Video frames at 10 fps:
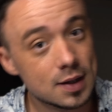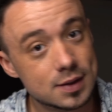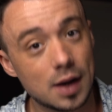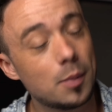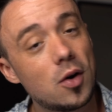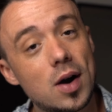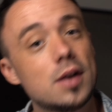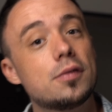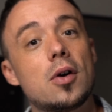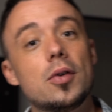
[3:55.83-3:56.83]
Es kann aber auch
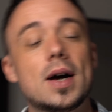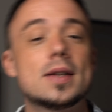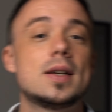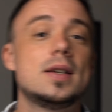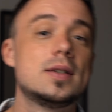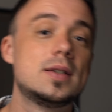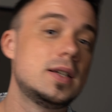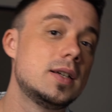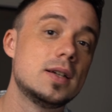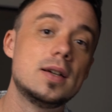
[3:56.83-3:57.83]
eine Frau da sein,
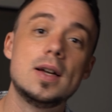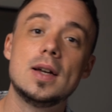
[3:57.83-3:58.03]
die